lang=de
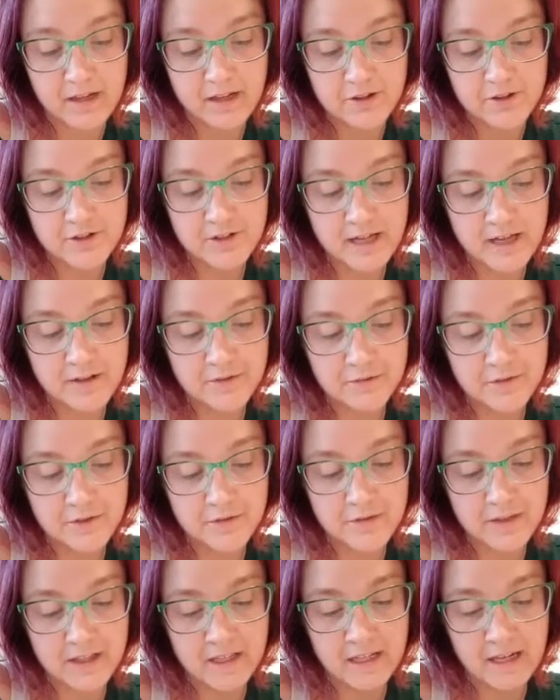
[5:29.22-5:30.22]
Schnell
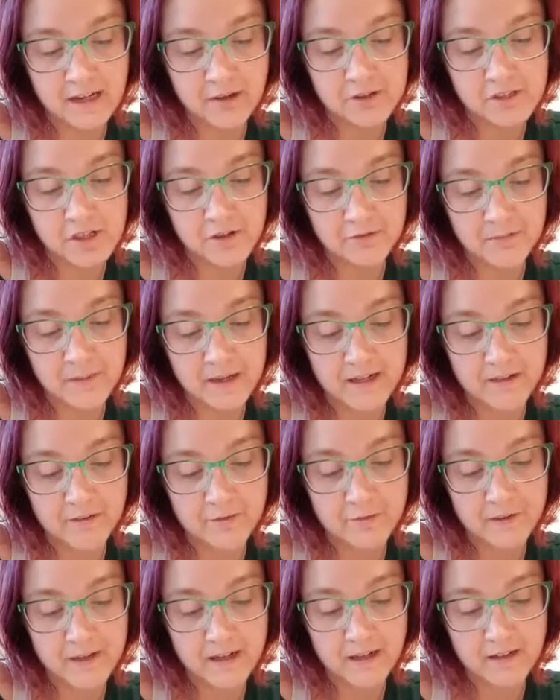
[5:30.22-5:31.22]
pfiff ich laut auf meinen
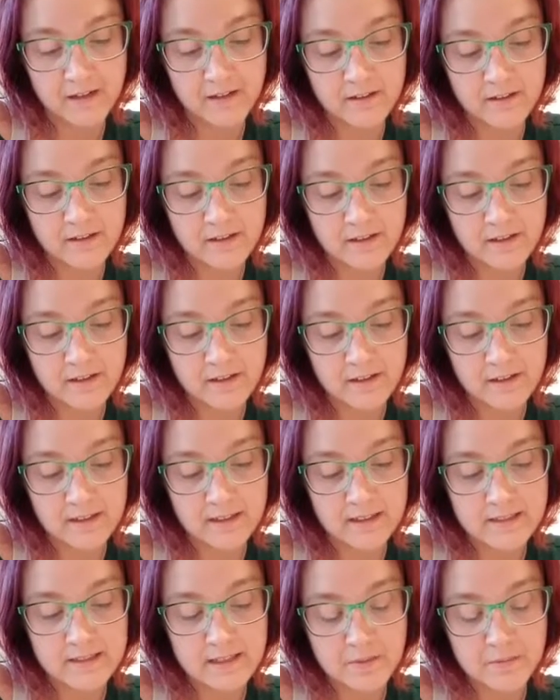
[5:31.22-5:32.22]
Fingern.
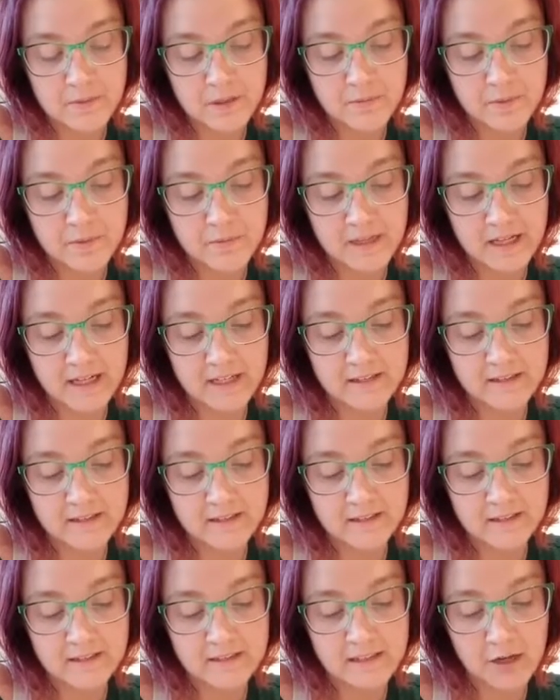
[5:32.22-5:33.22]
Als er mich
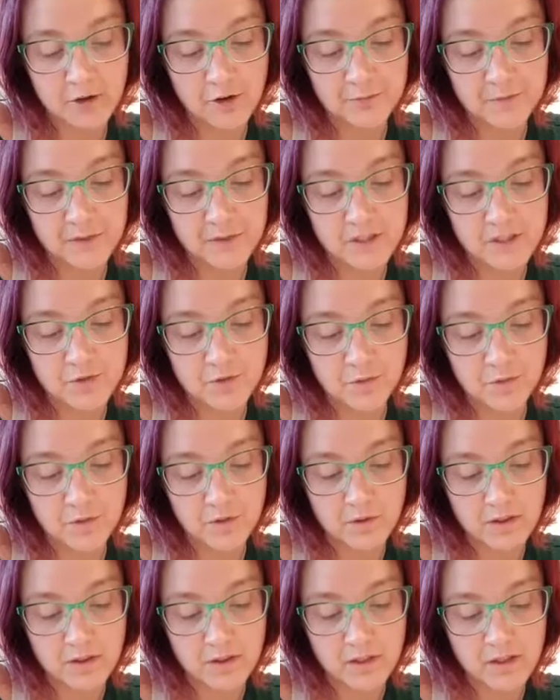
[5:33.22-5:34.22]
bemerkte, ritt er auf mich
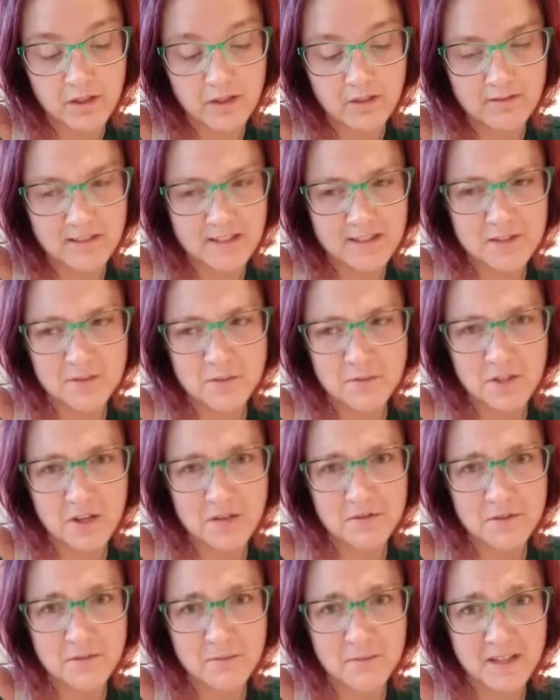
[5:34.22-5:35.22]
zu. Was zum
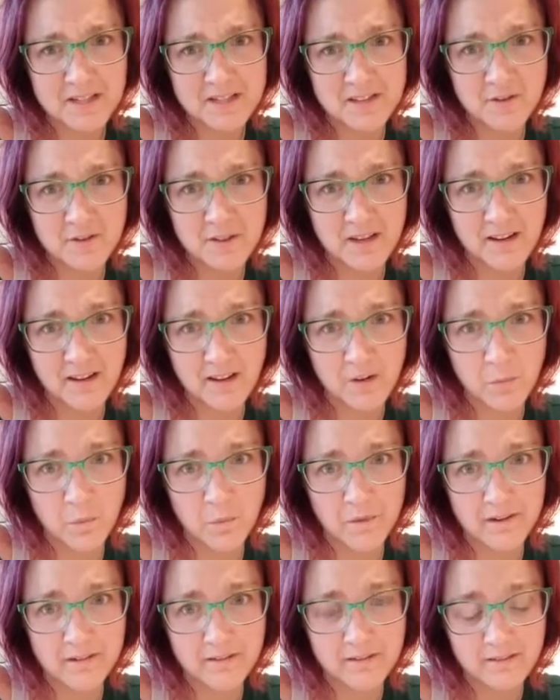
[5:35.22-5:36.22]
Teufel machst du da,
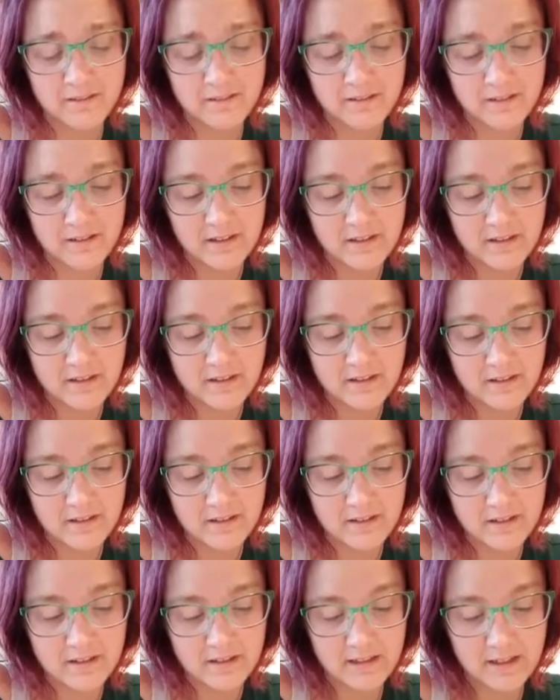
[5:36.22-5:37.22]
Quinn?
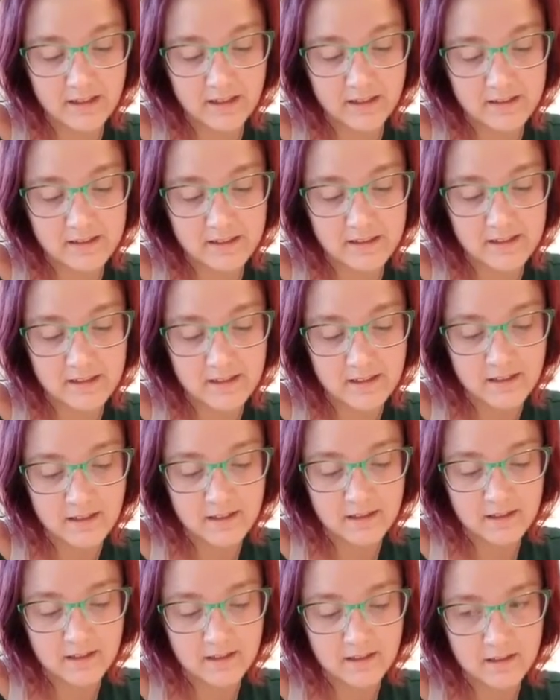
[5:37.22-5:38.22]
lachte ich.
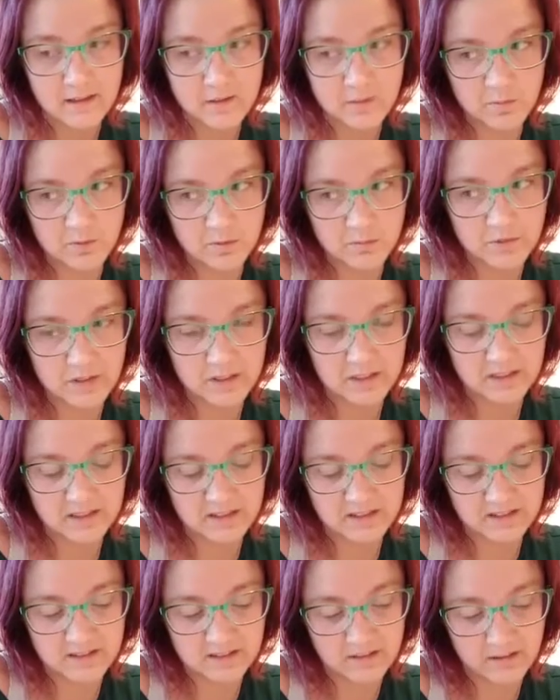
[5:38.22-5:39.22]
Ich bin mir nicht
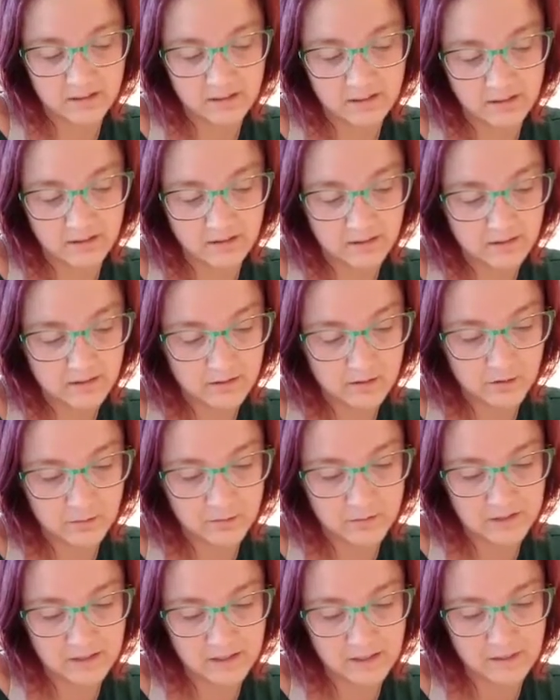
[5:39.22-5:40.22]
sicher,
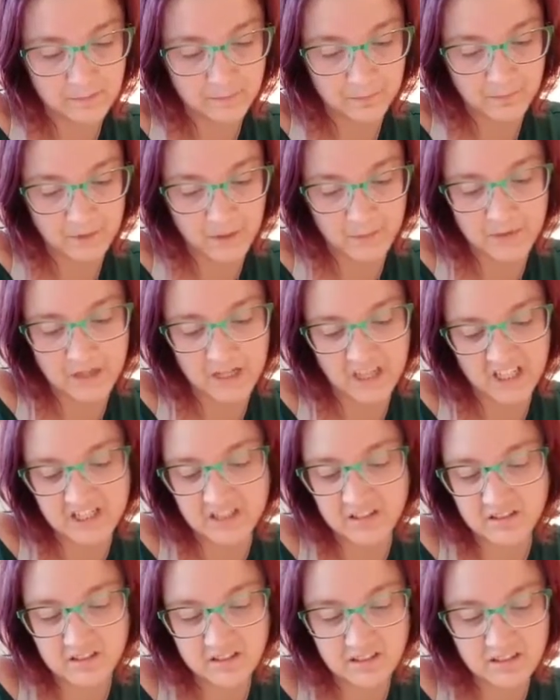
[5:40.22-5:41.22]
grummelt er. Beim
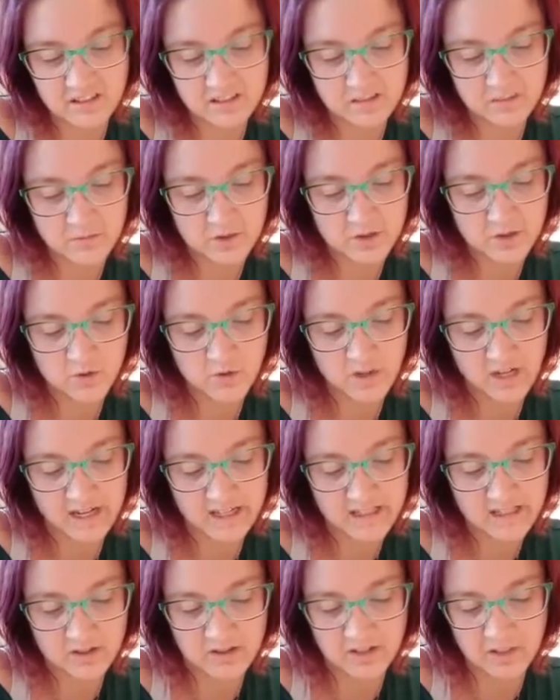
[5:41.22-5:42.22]
Cutting sieht das immer so
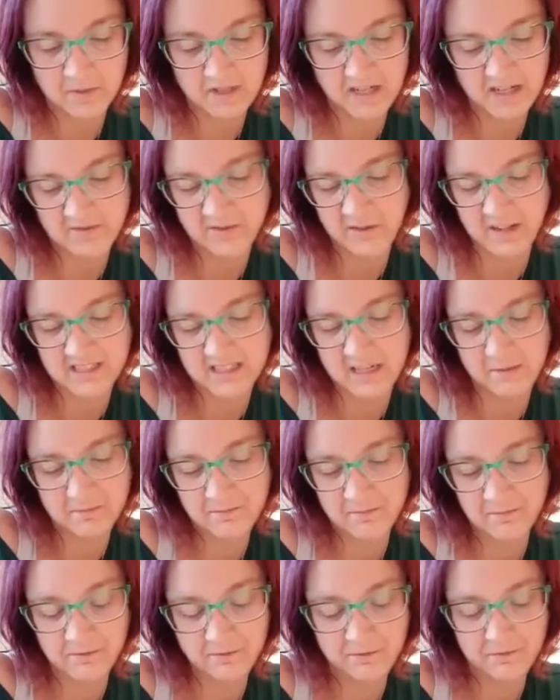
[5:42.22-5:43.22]
leicht aus, aber die
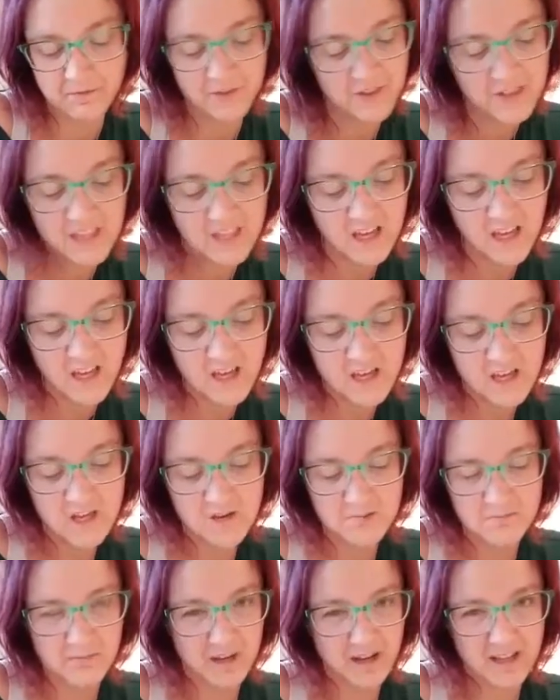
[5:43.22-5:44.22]
verdammten Viecher
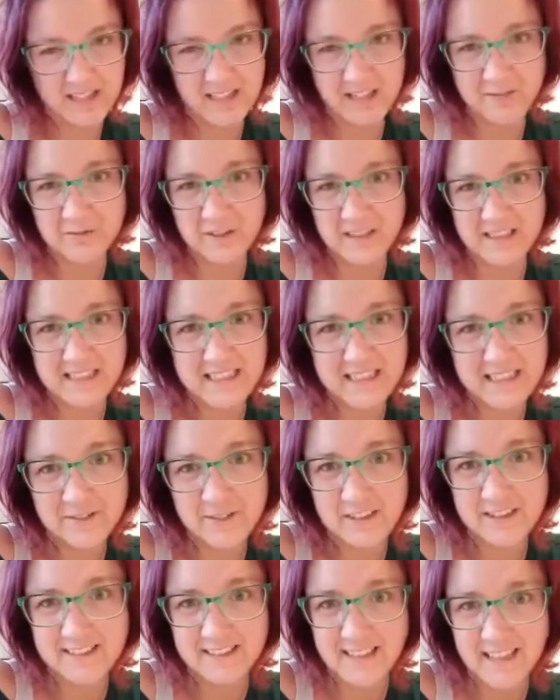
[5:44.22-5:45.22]
machen einfach nicht,
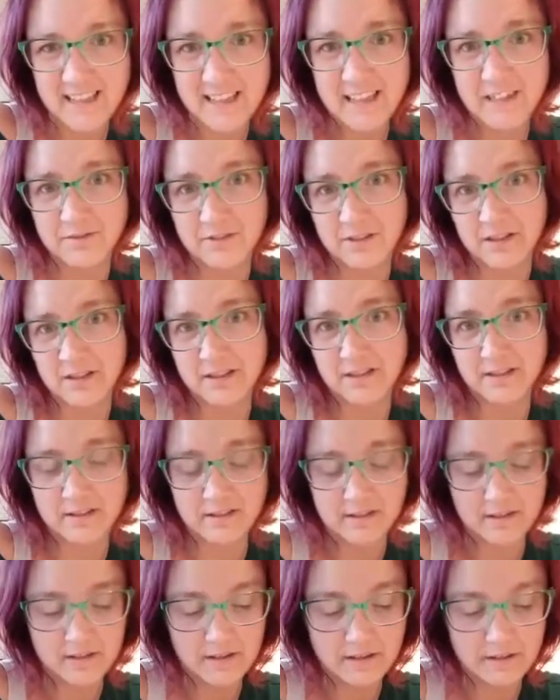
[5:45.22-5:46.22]
was ich will.
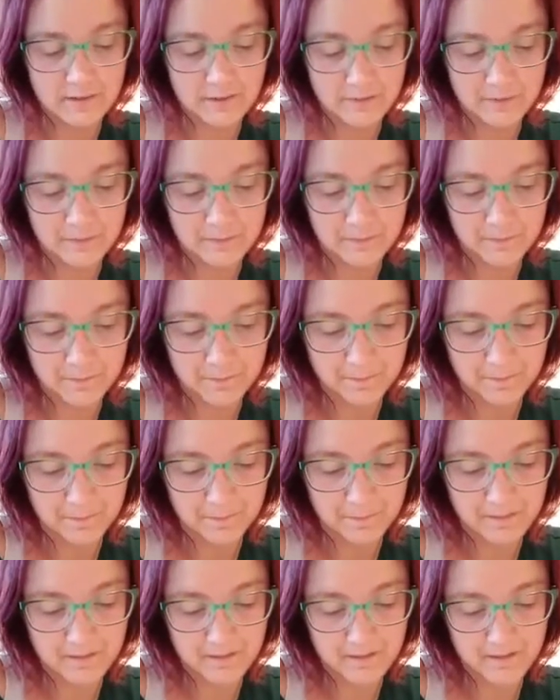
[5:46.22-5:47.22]

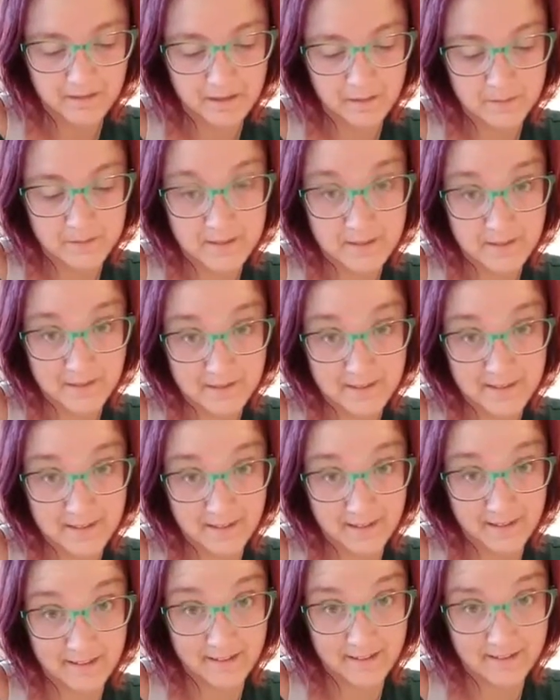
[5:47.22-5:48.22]
Ich habe es
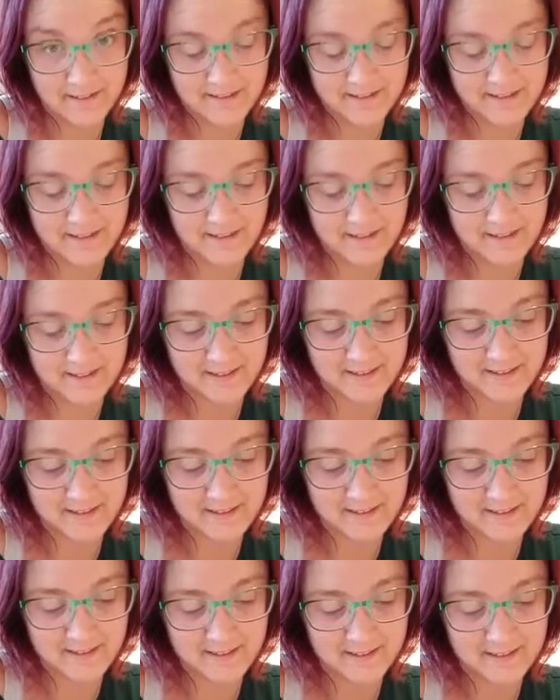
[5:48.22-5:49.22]
gesehen, sagte ich
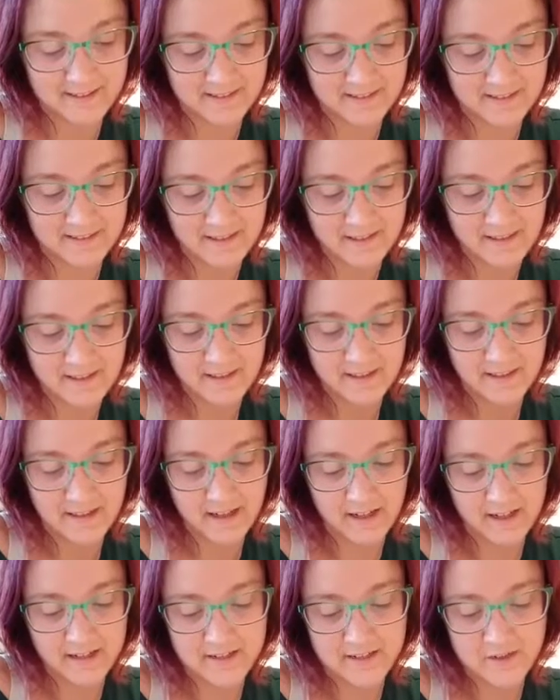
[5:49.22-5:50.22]
grinsend.
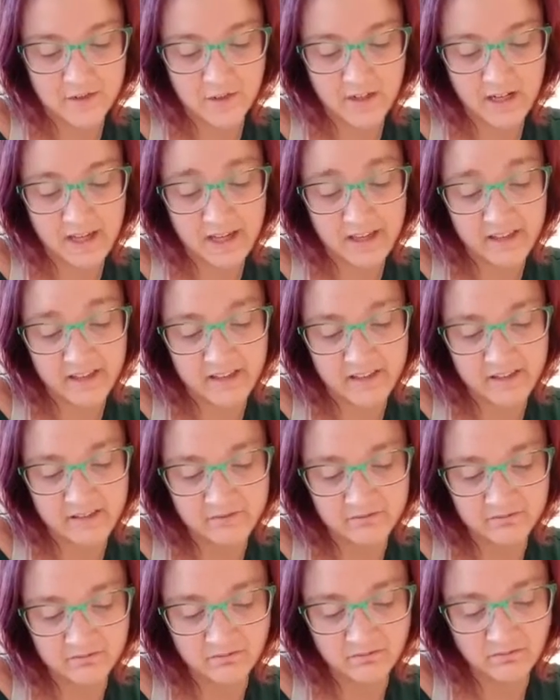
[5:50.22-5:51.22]
Gar nicht so leicht,
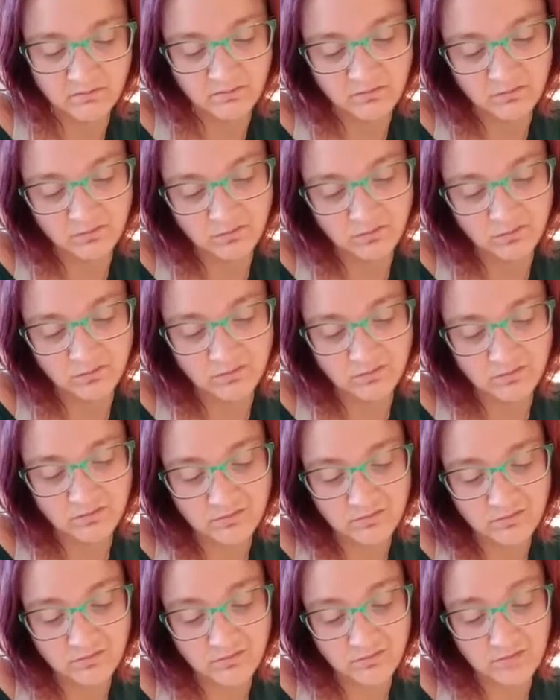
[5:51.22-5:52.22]

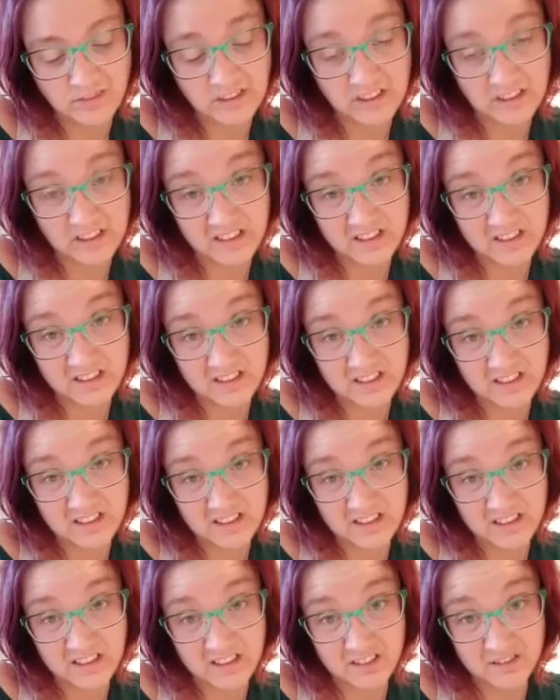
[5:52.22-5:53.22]
ein
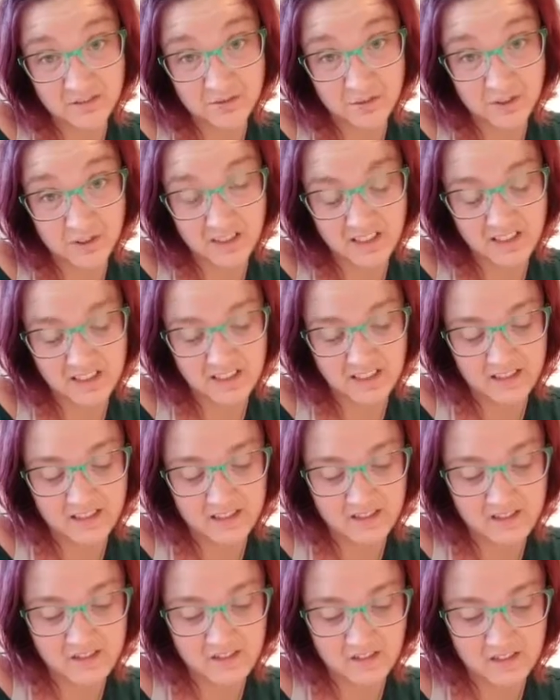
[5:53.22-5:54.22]
einzelnes Rind von der
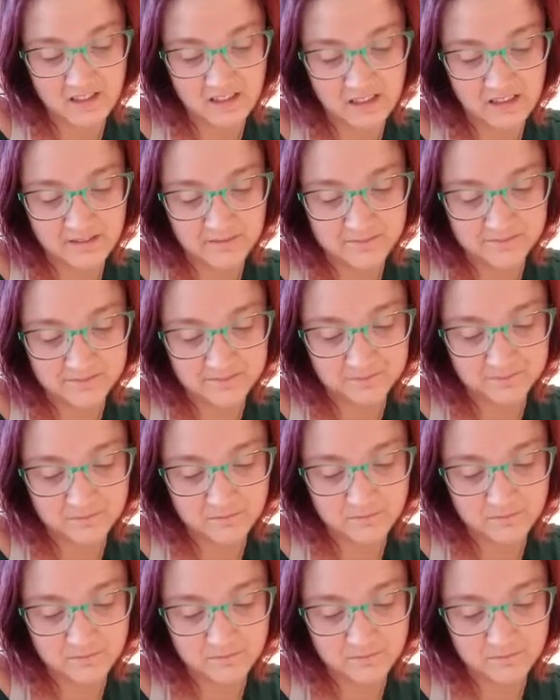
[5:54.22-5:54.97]
Herde zu trennen.